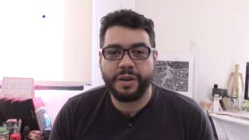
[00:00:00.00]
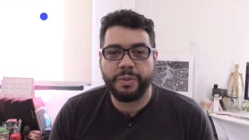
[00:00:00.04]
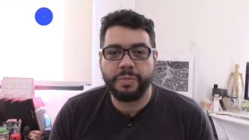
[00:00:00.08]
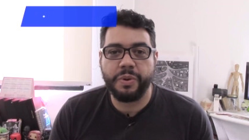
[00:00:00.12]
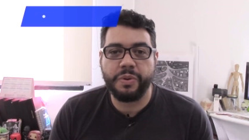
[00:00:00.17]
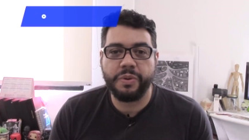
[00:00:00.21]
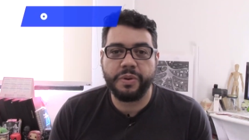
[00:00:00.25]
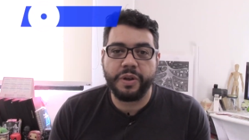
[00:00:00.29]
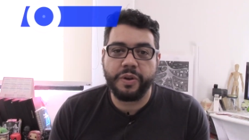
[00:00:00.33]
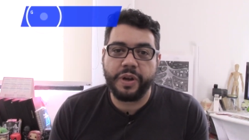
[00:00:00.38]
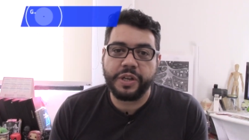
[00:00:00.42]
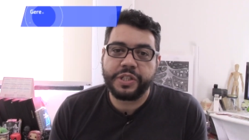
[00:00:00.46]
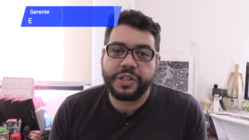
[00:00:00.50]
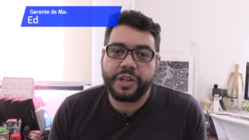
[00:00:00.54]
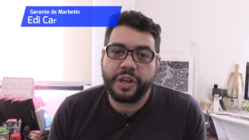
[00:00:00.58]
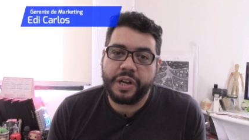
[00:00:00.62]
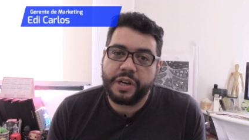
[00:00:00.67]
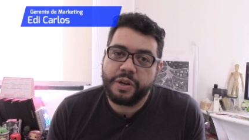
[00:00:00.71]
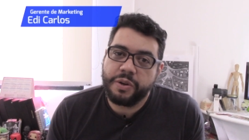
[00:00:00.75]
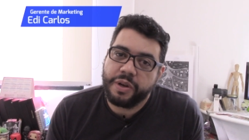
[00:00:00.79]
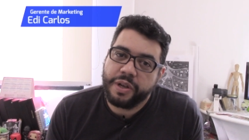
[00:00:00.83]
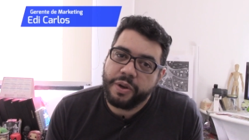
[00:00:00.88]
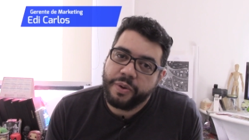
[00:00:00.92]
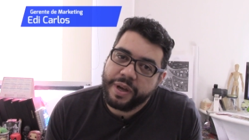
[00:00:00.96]
Bom, eu acho que
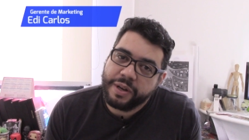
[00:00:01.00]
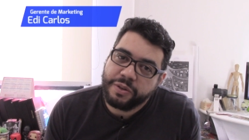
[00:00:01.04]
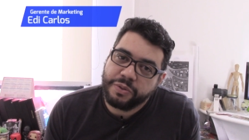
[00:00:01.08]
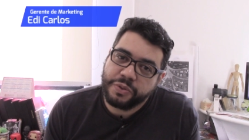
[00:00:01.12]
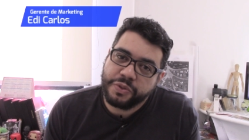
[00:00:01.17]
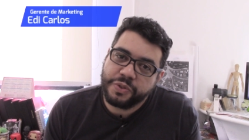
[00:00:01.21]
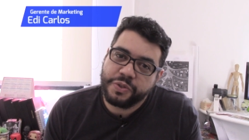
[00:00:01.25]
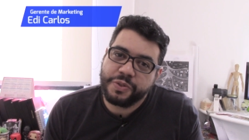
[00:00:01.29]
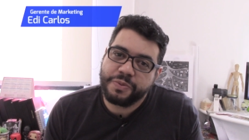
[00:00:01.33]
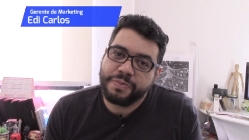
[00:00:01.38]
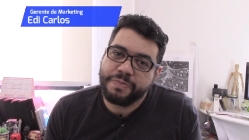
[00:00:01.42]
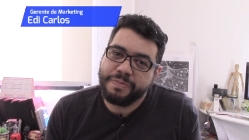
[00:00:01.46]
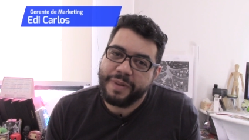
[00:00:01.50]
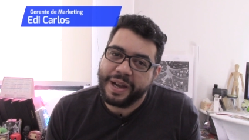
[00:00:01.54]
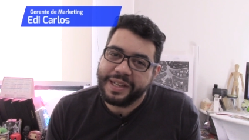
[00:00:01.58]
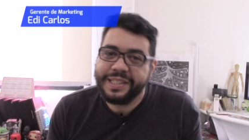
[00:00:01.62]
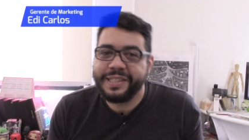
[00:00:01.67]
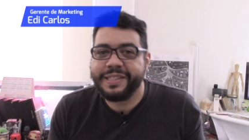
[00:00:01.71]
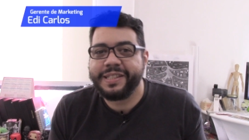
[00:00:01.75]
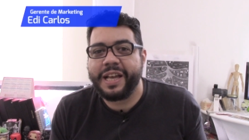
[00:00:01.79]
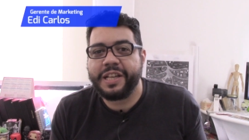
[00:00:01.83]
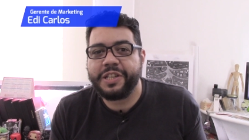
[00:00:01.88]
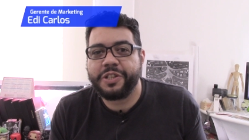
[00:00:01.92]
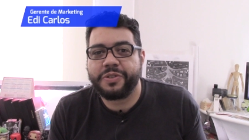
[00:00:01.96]
eu, eu era um dos mais
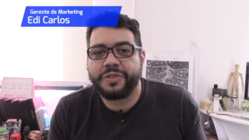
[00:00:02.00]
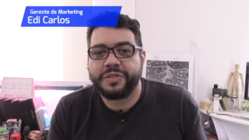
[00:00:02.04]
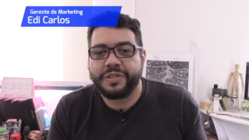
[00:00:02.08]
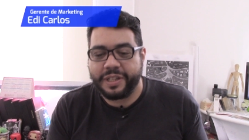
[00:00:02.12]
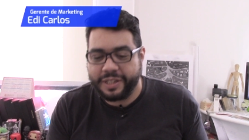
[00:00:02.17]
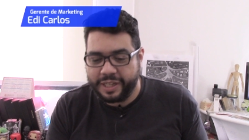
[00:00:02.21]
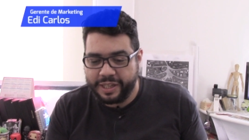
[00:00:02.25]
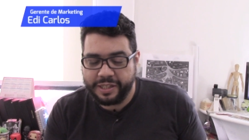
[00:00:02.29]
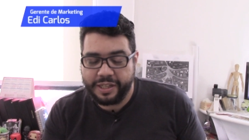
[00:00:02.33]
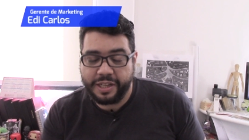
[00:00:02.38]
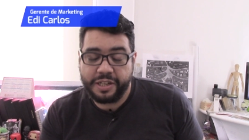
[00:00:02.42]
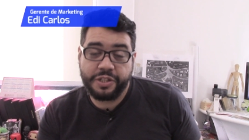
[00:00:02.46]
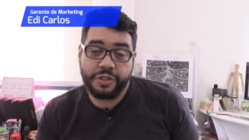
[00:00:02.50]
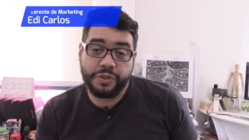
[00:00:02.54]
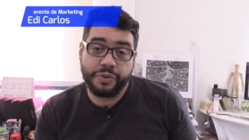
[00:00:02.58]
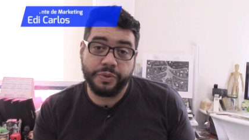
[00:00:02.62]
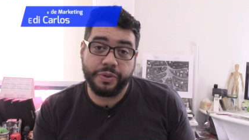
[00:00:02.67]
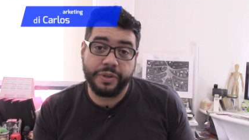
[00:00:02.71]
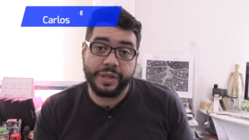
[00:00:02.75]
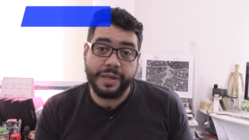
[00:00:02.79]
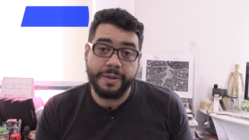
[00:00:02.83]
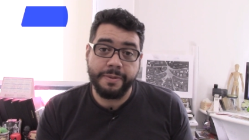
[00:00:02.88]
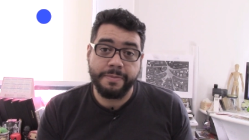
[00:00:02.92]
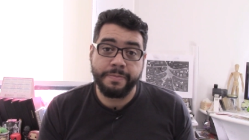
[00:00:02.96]
céticos aqui da
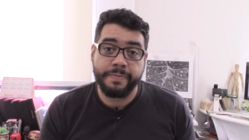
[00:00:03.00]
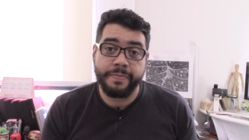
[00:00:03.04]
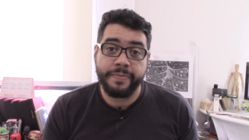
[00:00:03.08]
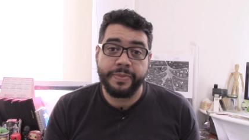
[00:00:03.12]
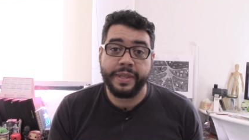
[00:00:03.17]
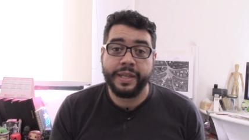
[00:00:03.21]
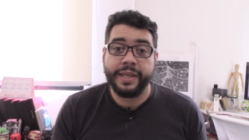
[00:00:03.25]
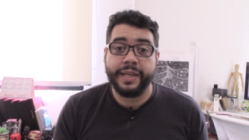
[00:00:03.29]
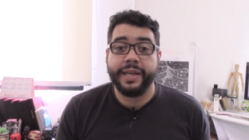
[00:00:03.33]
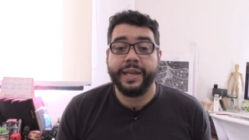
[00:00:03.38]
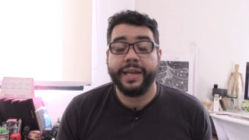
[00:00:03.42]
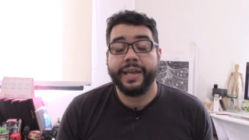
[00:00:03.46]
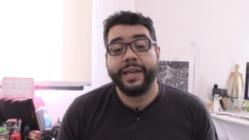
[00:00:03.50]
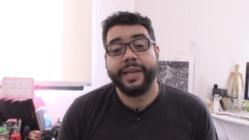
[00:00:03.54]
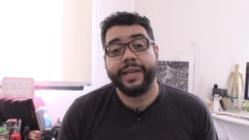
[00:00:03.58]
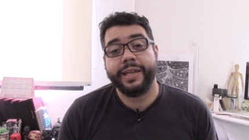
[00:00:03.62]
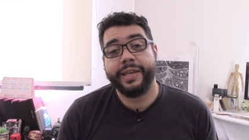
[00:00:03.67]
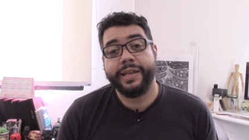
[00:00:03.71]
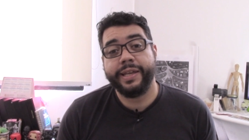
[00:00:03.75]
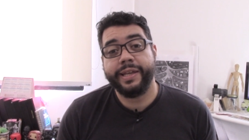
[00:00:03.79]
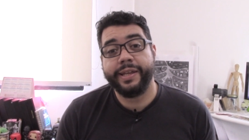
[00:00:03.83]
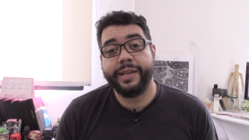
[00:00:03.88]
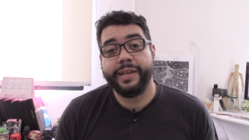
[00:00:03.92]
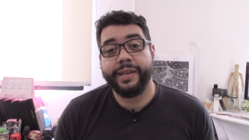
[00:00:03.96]
editora
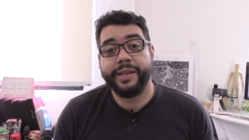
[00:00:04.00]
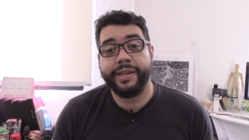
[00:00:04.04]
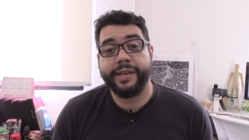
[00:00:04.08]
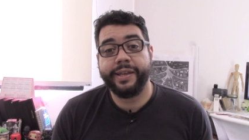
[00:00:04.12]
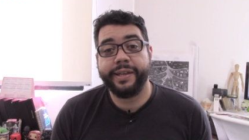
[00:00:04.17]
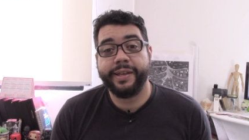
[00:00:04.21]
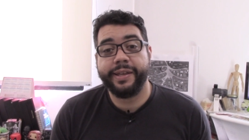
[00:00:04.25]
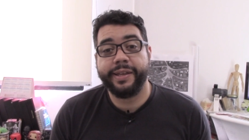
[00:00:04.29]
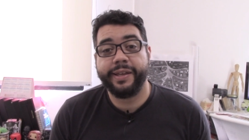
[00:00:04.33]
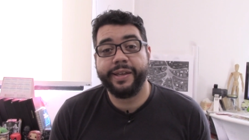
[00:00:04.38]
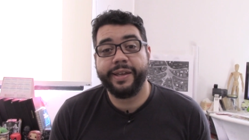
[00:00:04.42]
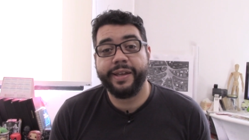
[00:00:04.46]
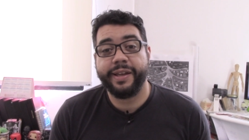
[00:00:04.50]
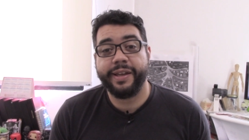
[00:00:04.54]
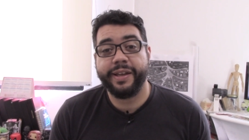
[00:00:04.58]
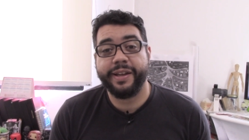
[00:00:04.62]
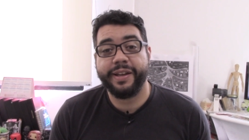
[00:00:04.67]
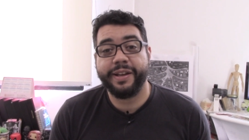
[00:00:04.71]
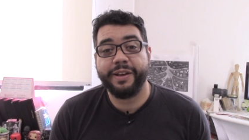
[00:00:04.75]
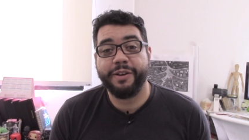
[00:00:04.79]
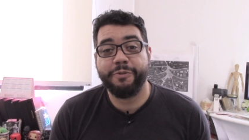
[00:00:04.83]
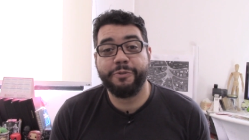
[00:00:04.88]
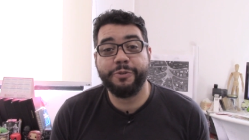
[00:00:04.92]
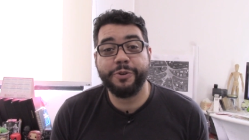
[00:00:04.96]
e
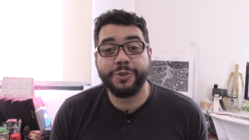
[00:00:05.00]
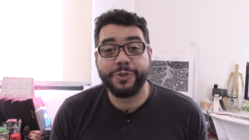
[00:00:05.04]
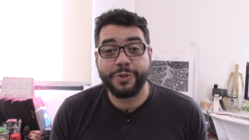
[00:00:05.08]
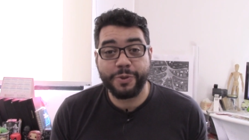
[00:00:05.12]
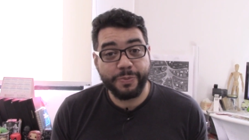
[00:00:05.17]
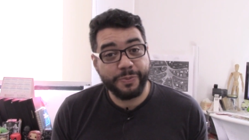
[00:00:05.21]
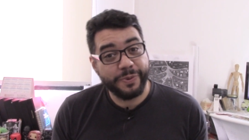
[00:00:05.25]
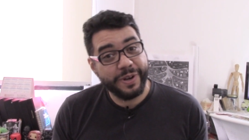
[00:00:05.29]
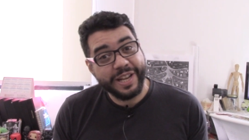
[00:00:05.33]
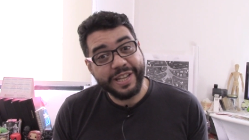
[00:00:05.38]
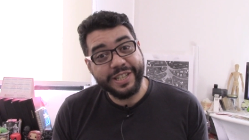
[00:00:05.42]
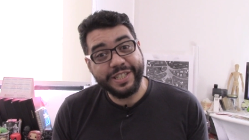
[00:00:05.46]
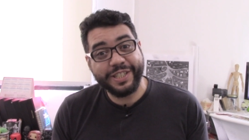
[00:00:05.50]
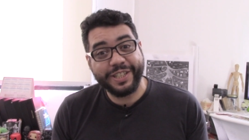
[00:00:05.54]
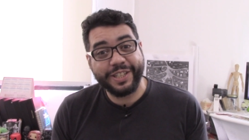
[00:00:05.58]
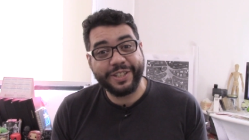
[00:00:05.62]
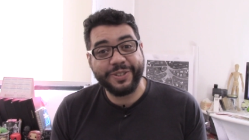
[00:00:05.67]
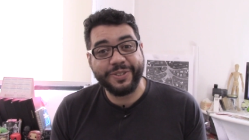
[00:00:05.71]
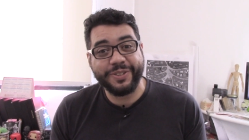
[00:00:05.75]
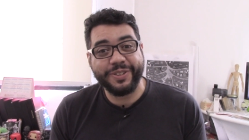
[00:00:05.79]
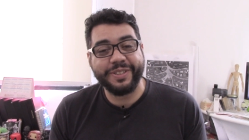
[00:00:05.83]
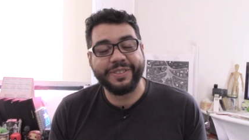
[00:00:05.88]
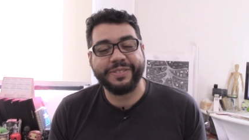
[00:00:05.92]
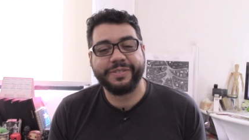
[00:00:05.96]
fui
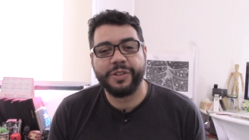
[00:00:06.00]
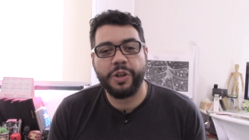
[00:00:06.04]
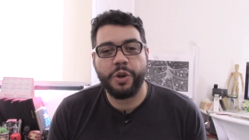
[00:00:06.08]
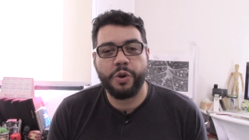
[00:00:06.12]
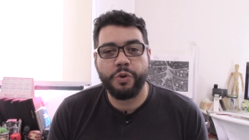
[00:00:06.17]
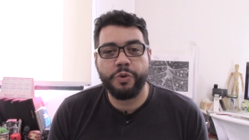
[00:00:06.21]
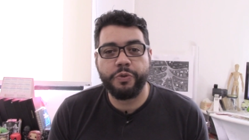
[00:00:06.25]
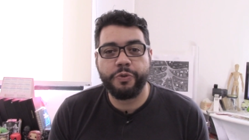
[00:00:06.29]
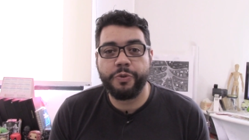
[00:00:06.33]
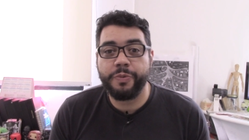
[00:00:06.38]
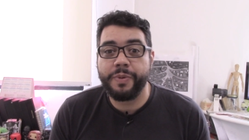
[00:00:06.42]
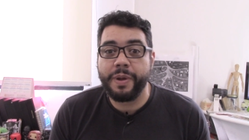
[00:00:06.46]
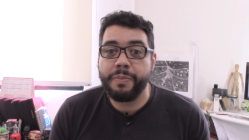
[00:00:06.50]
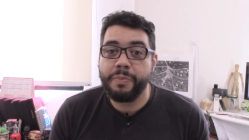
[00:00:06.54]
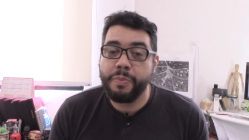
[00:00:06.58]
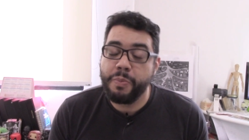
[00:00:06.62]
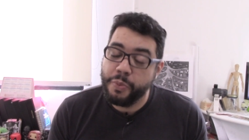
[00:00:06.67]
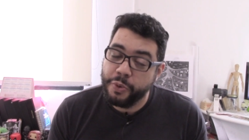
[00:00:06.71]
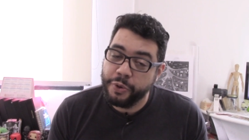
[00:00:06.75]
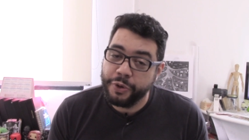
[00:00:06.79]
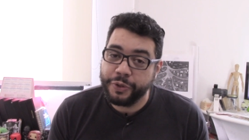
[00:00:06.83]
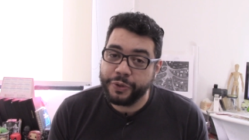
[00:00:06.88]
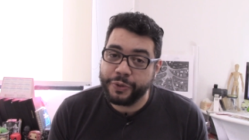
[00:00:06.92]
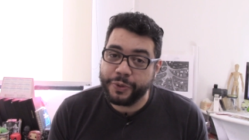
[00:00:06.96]
surpreendido. O filme é
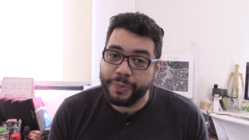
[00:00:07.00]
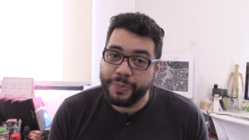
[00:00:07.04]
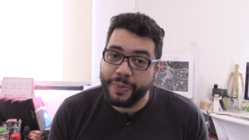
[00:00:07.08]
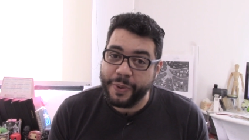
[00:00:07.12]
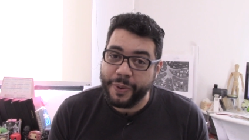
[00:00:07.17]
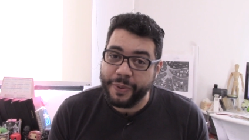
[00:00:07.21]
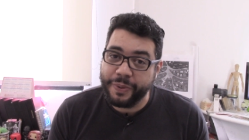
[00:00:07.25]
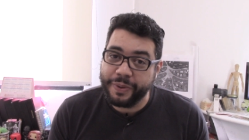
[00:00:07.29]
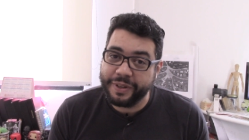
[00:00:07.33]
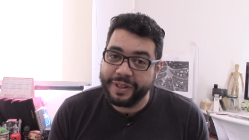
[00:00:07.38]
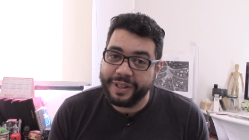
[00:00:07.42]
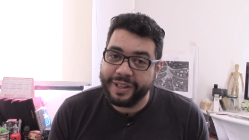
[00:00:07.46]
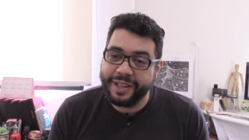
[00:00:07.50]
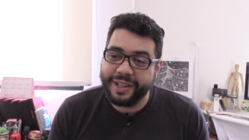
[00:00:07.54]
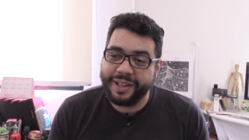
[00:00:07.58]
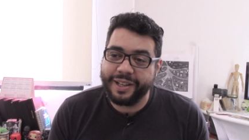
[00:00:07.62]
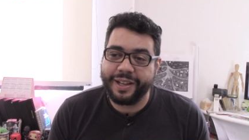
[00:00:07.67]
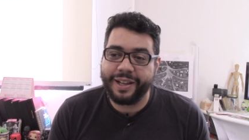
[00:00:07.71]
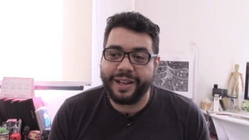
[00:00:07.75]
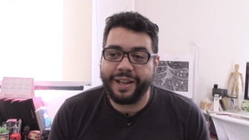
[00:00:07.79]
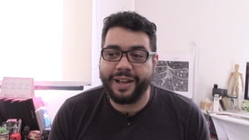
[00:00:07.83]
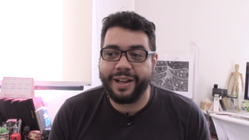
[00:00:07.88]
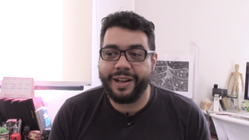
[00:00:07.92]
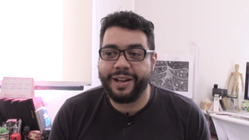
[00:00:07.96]
muito bom.
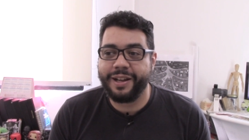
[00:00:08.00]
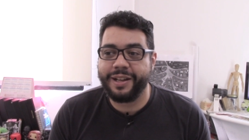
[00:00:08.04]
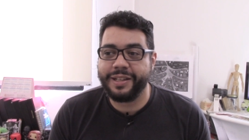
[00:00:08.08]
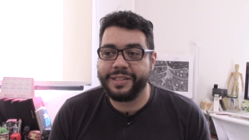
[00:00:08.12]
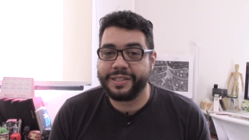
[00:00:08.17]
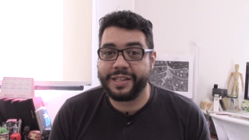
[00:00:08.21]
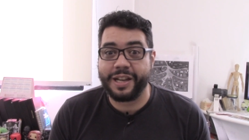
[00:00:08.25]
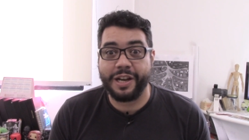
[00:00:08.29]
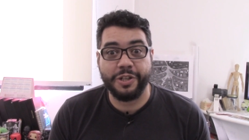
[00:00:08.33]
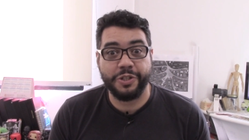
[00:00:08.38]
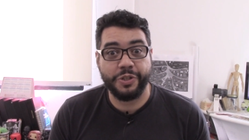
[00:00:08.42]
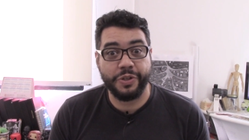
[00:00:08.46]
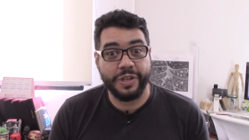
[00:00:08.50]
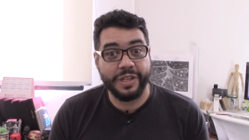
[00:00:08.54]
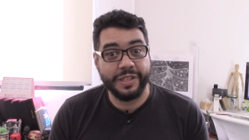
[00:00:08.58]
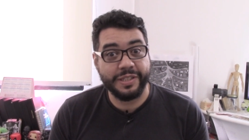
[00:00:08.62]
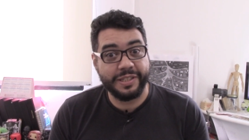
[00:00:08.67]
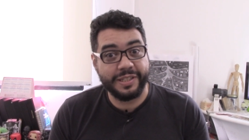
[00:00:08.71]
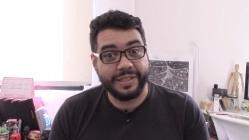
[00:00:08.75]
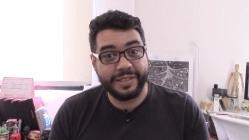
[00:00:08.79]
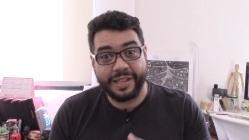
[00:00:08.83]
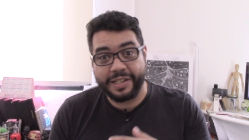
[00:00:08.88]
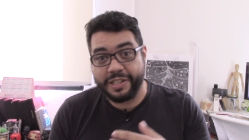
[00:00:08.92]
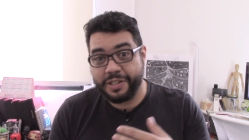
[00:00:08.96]
A Scarlett Johansson
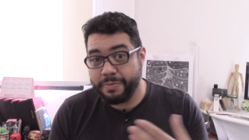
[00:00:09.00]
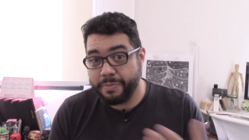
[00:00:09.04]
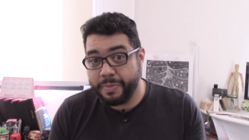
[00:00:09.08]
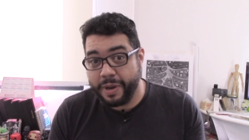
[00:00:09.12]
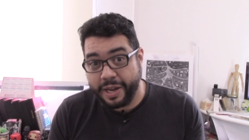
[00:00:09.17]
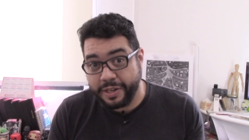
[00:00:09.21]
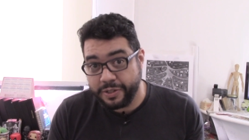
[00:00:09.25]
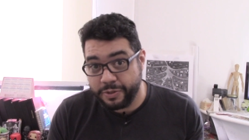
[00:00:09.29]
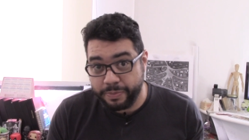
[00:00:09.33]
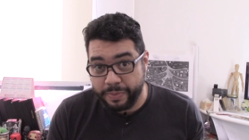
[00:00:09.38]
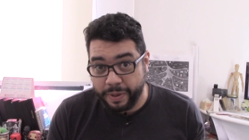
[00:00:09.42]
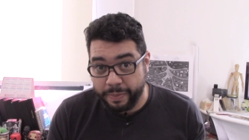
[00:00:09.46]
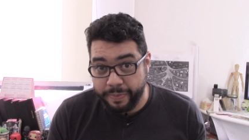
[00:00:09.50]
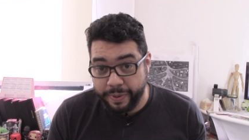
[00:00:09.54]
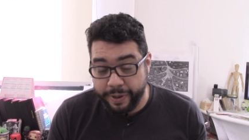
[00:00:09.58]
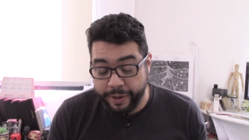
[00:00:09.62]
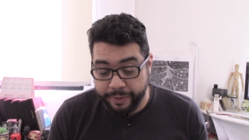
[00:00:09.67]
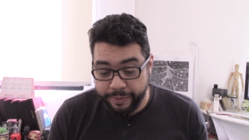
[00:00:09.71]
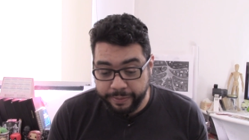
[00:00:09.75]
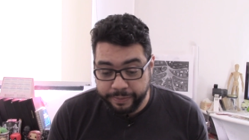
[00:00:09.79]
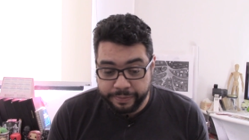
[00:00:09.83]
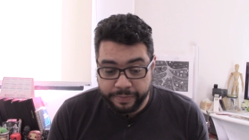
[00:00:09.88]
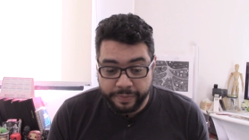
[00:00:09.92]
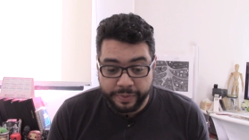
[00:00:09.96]
está demais no papel.